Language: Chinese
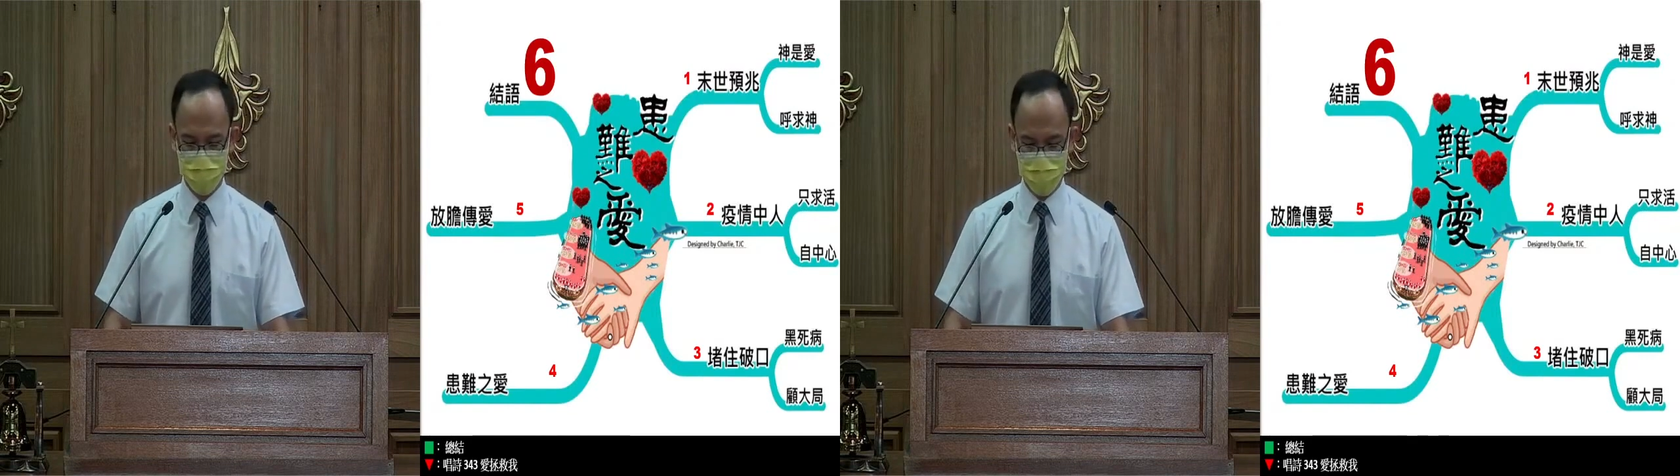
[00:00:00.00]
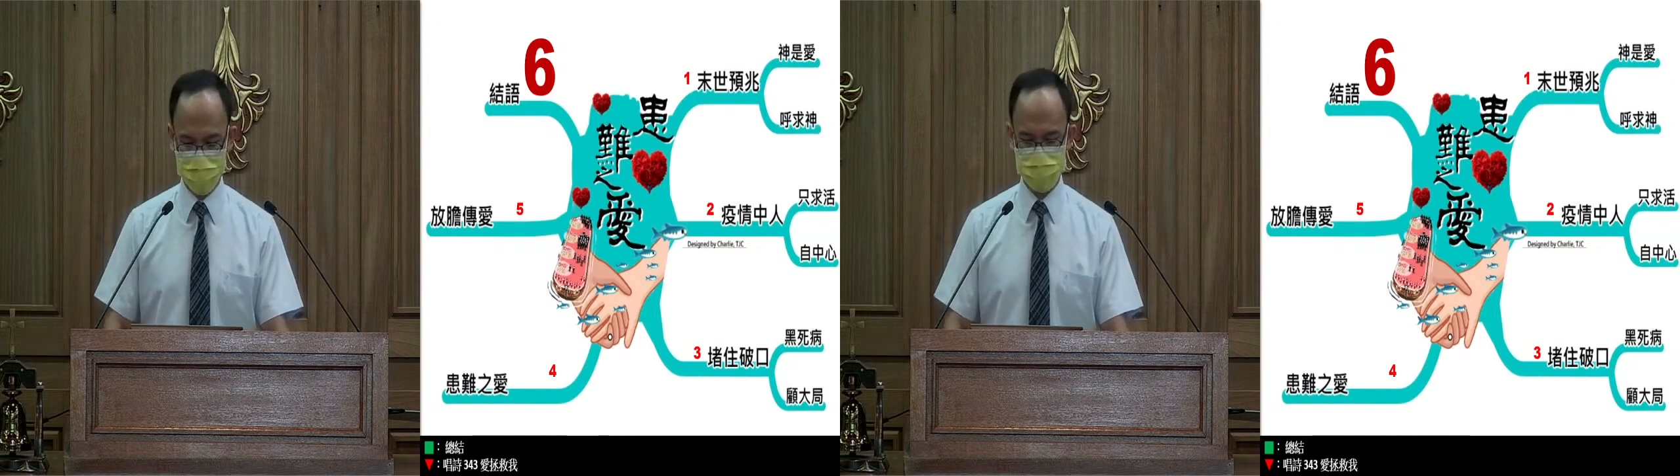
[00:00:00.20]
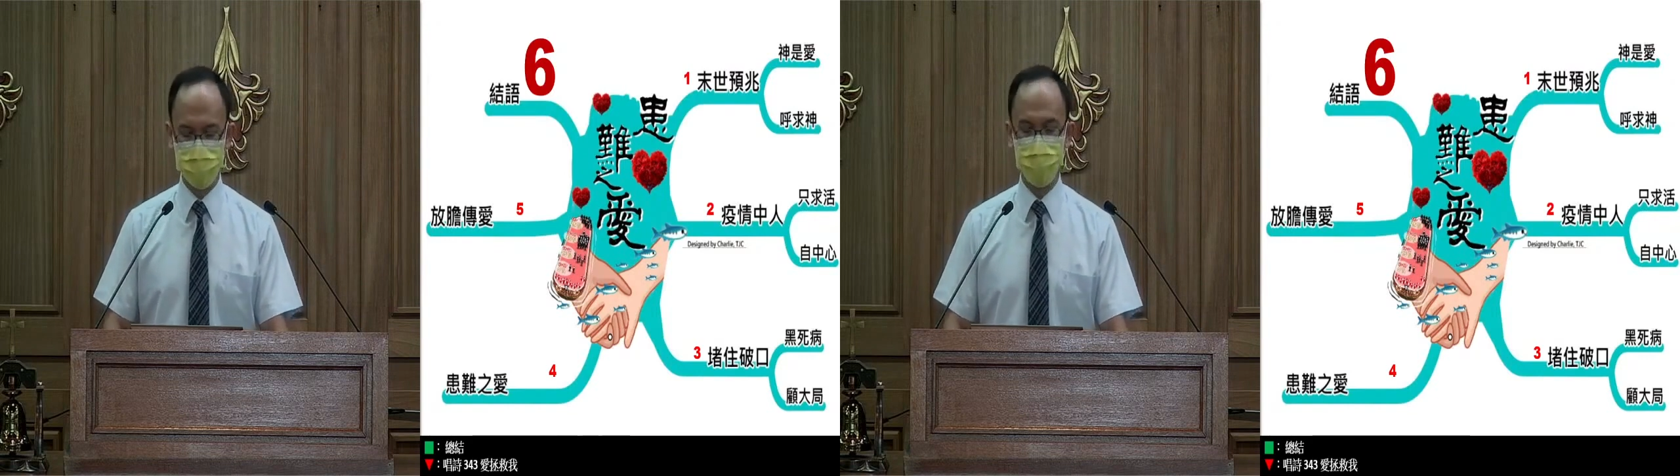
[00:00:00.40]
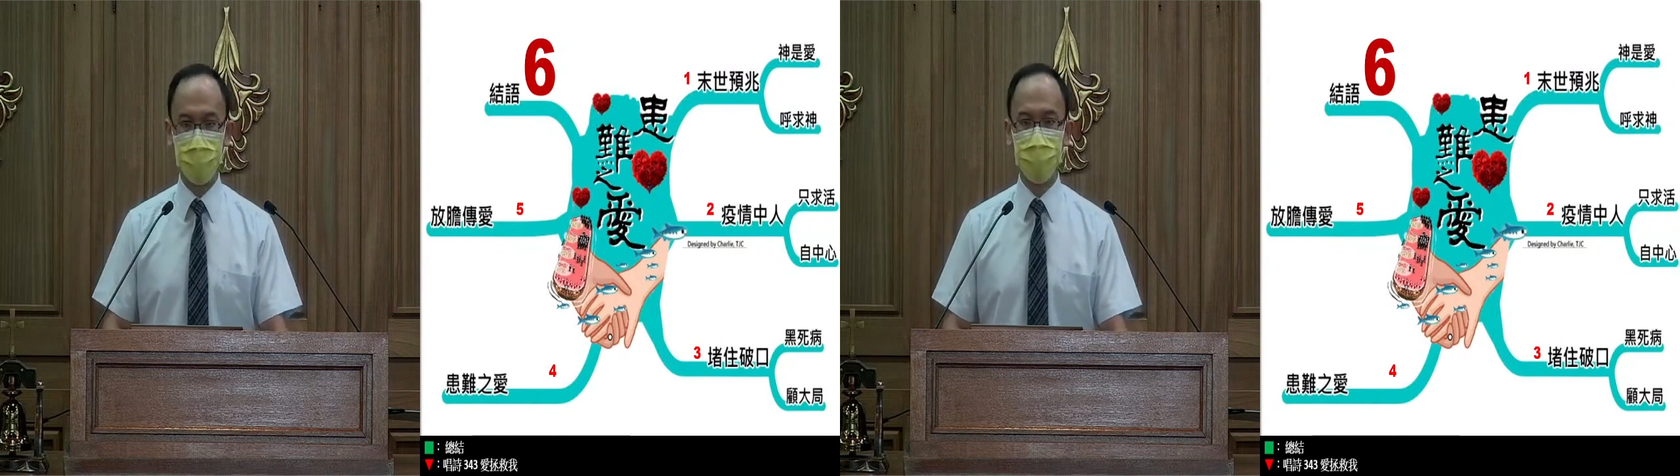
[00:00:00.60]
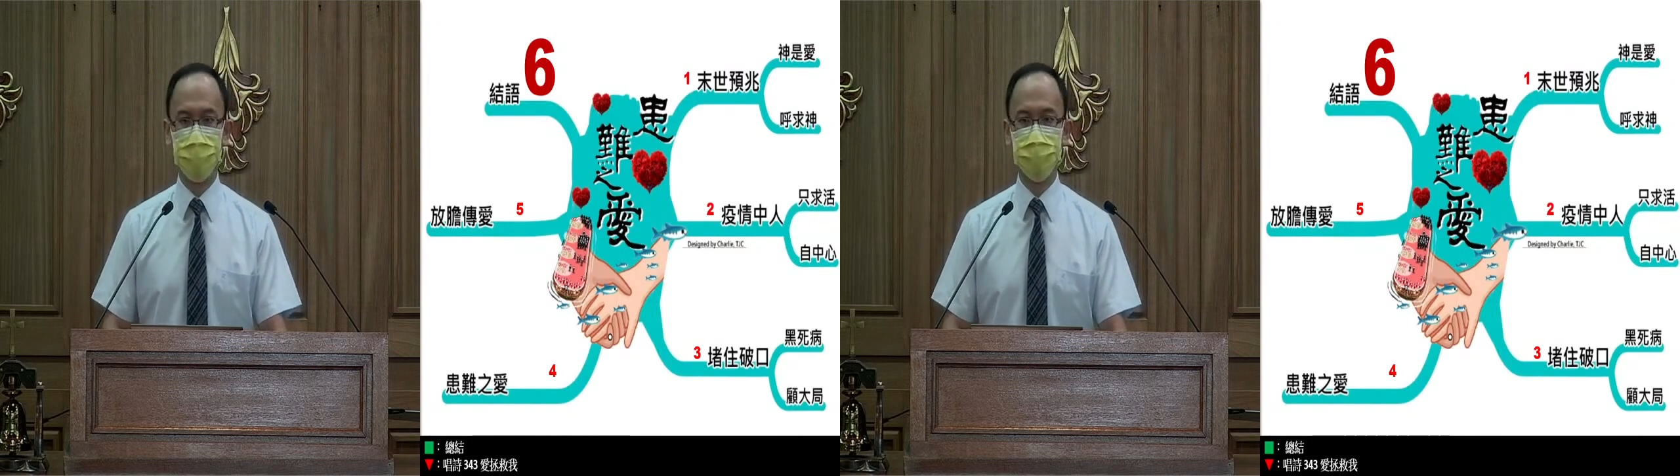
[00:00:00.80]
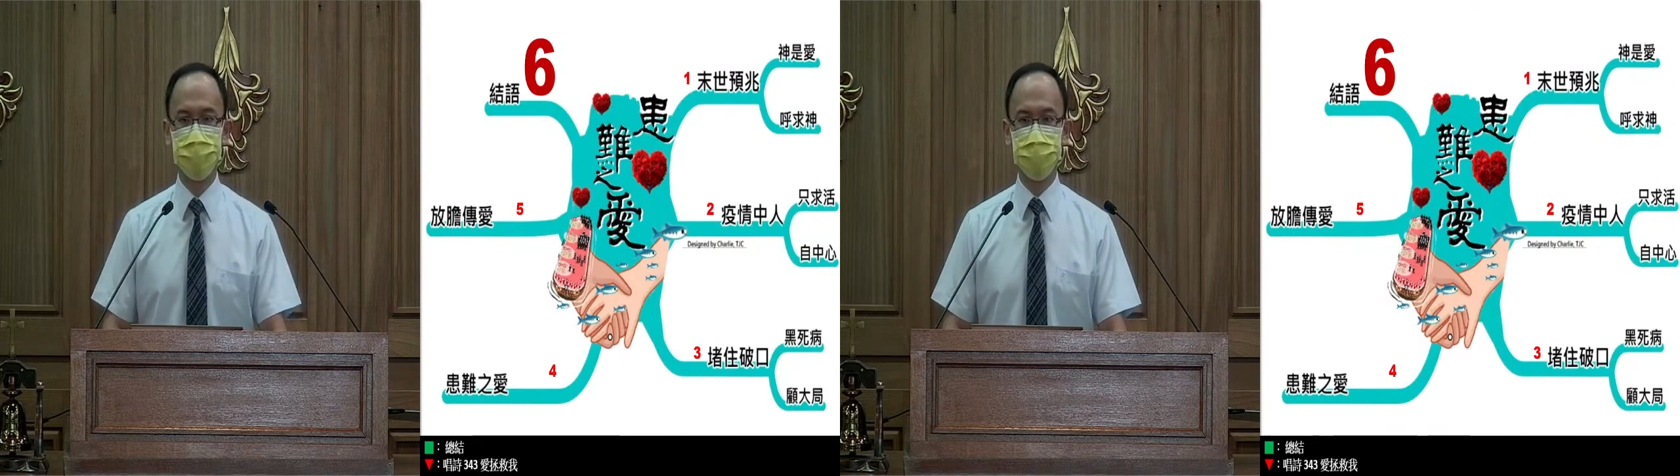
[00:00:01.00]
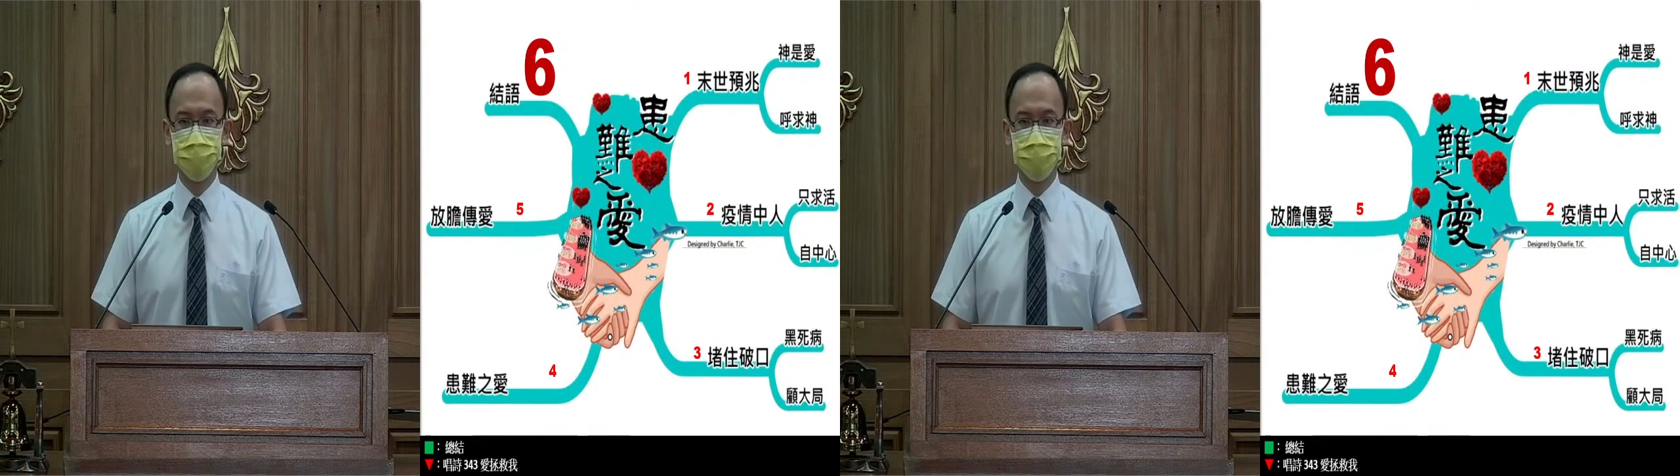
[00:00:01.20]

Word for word: 疫情的背后是